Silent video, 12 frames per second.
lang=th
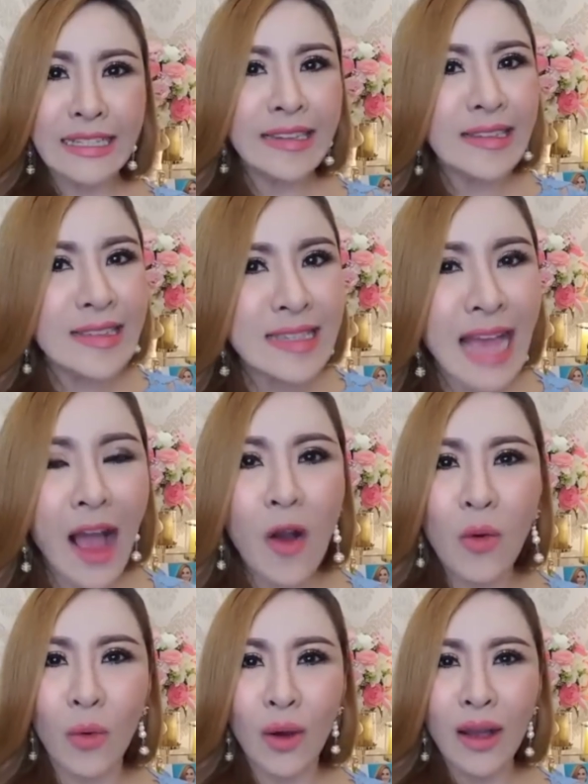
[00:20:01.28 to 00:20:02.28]
ที่เศร้า
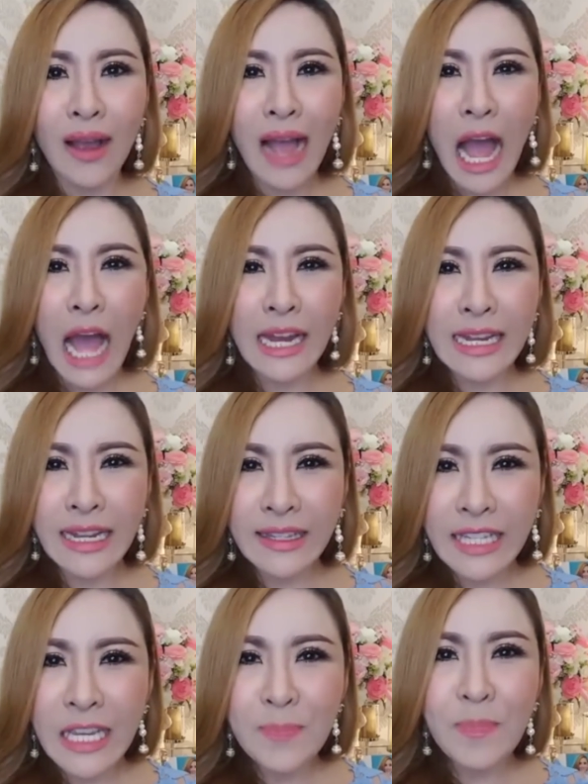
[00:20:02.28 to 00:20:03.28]
อดีต
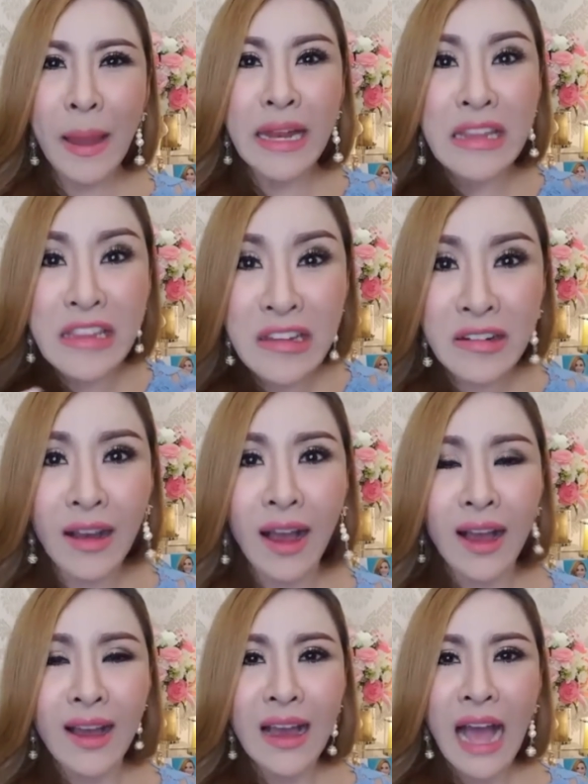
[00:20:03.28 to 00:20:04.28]
ที่เป็นเหยื่อ
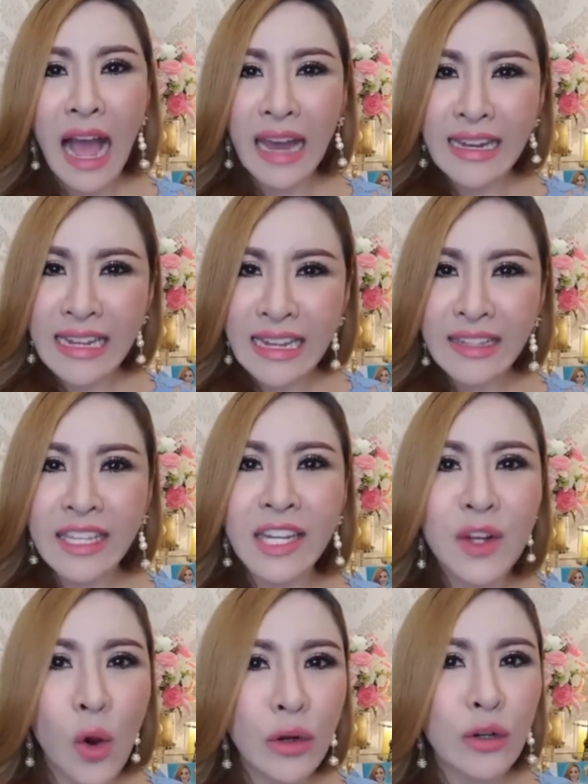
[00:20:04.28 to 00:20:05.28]
อดีตที่
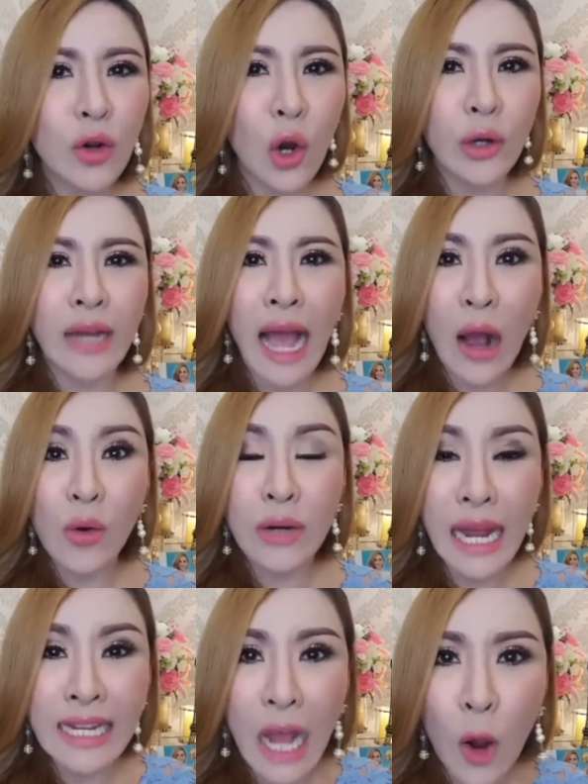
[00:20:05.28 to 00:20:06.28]
โดนคนเอา
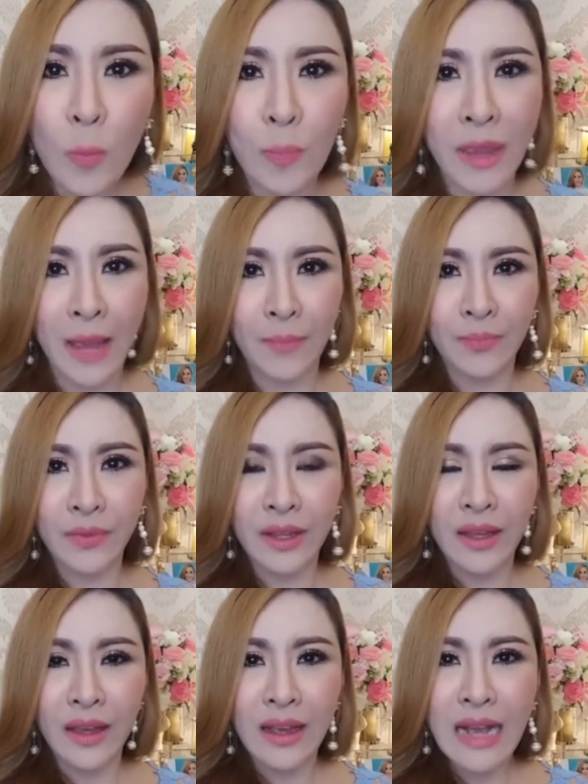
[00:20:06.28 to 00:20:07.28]
รัดเอาเปรียบ
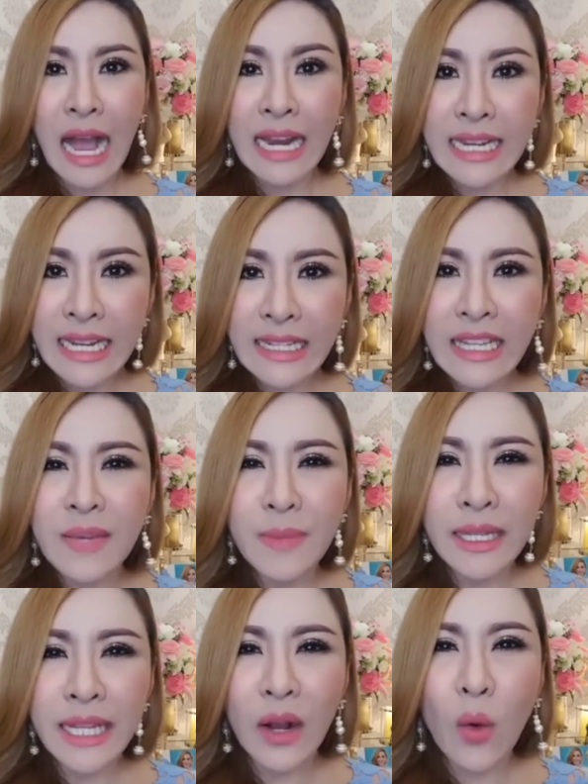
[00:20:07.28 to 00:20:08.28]
อดีตที่
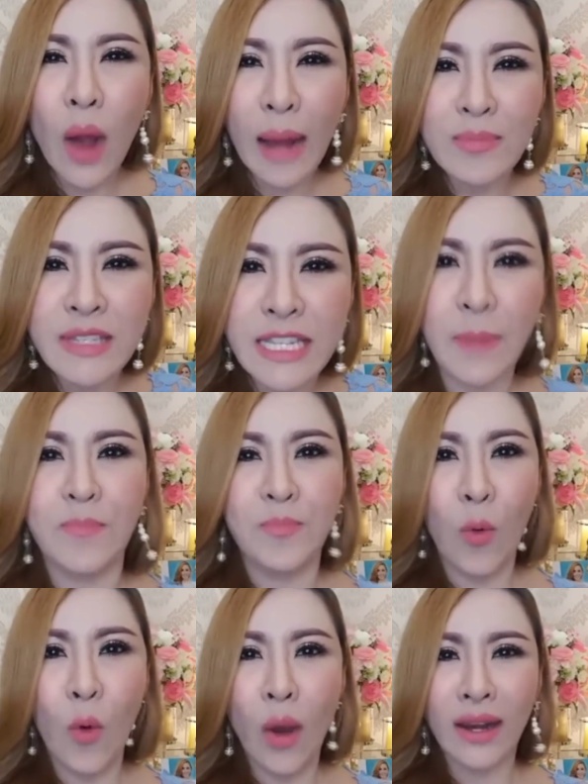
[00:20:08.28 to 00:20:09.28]
มีแต่ความเจ็บ
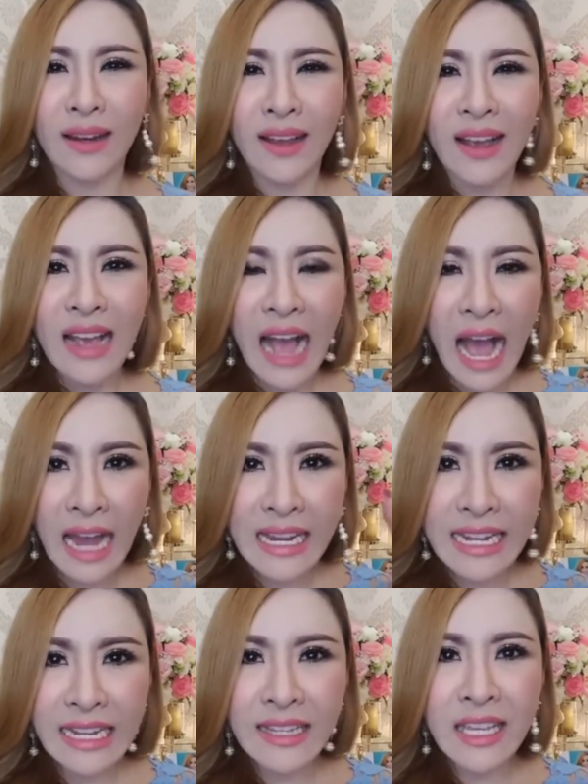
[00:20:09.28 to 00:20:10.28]
ปวดอ
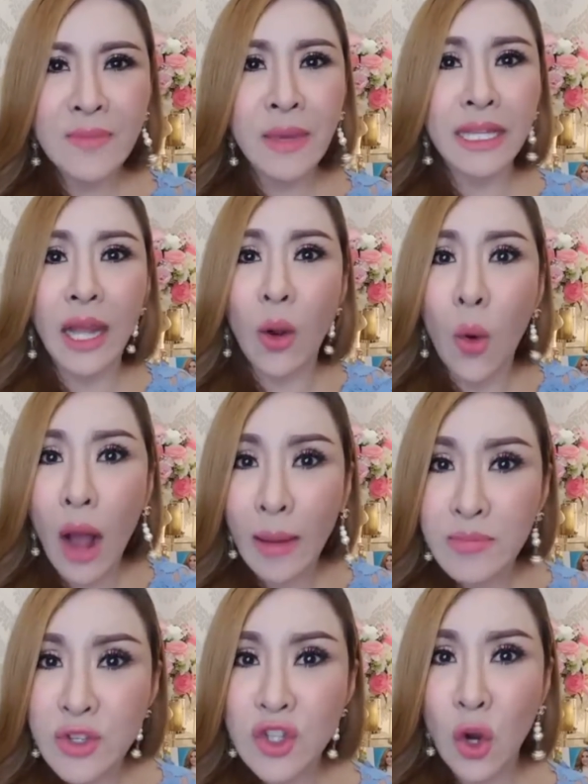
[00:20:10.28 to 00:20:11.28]
ดีตที่มีแต่ความ
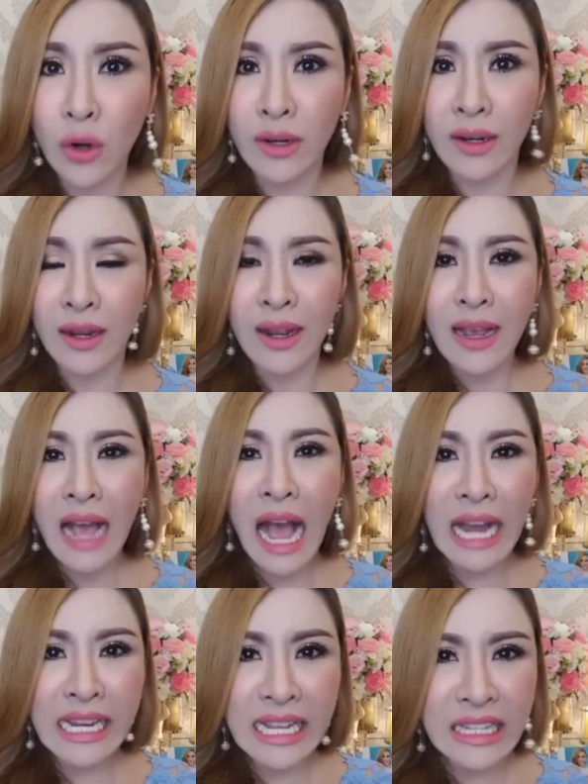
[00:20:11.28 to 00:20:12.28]
จน
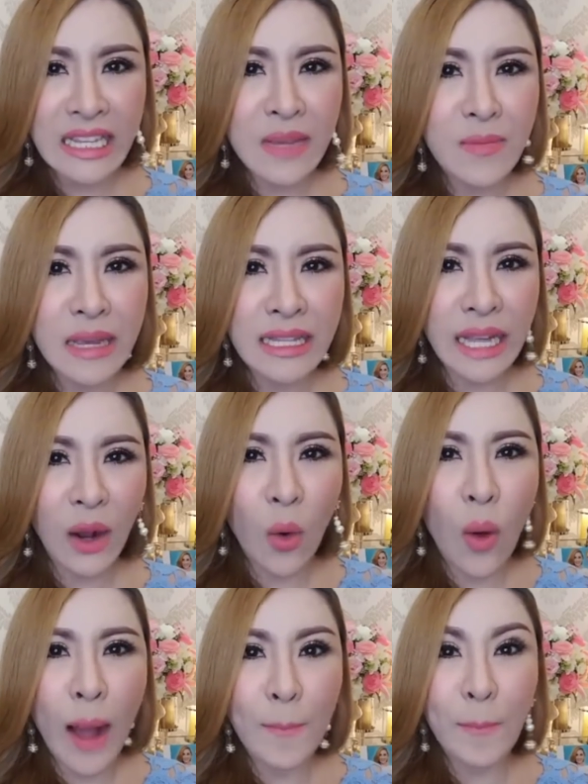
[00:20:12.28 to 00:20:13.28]
อดีตที่มีแต่ค
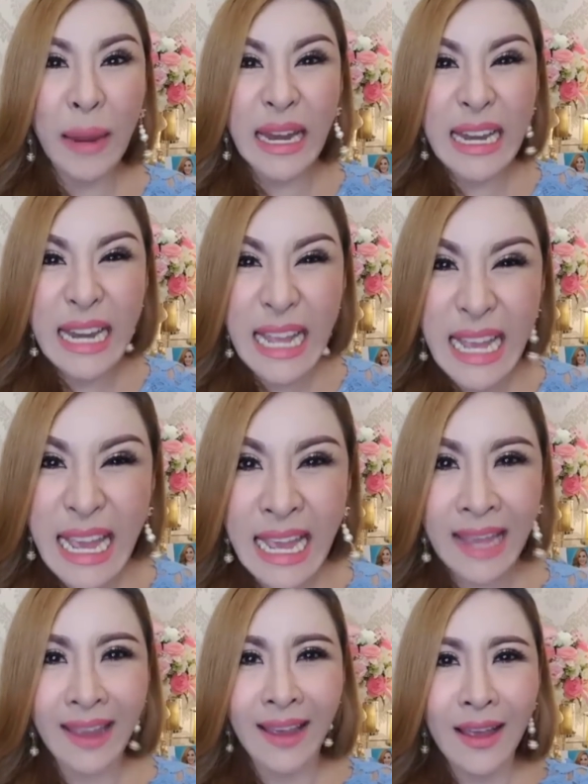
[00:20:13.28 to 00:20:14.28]
วามเป็นหนี้
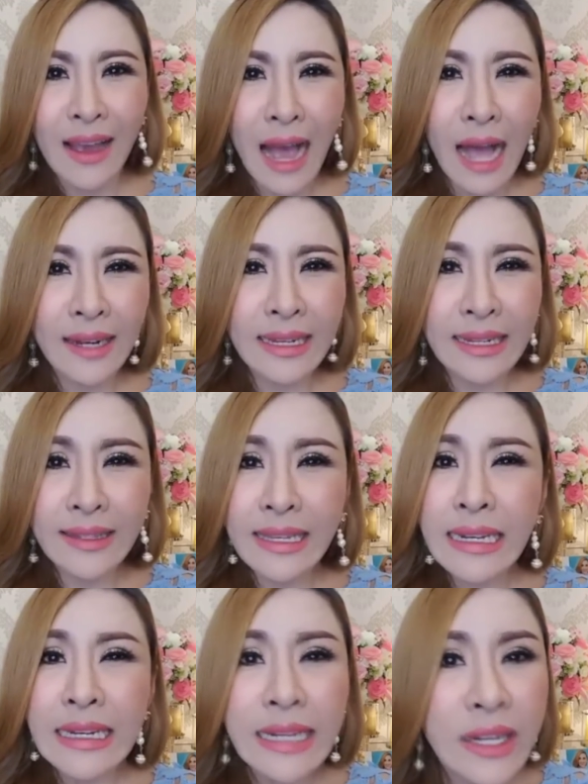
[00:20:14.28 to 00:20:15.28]
อดีต
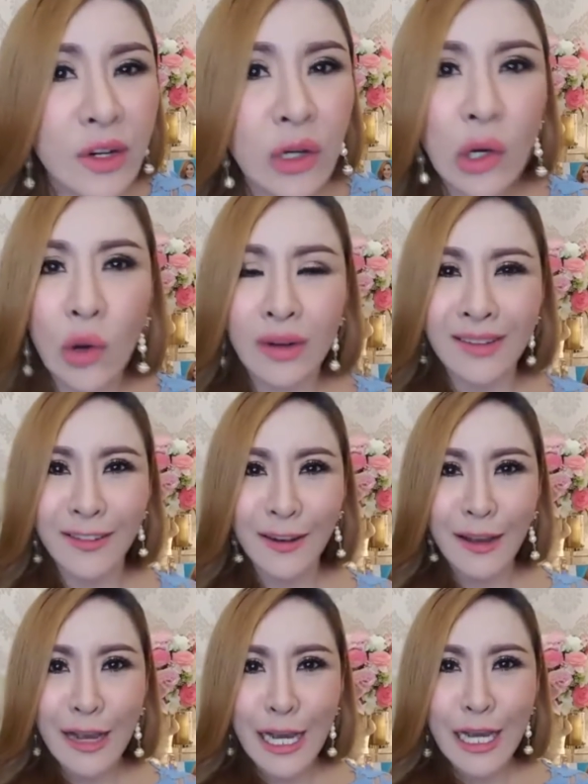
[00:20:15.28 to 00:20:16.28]
ที่ดิ้นรน
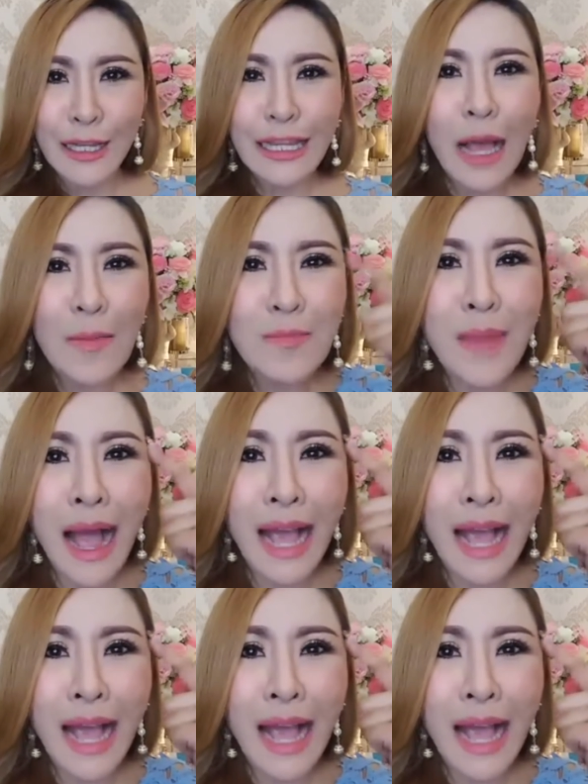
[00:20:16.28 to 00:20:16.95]
ทำไม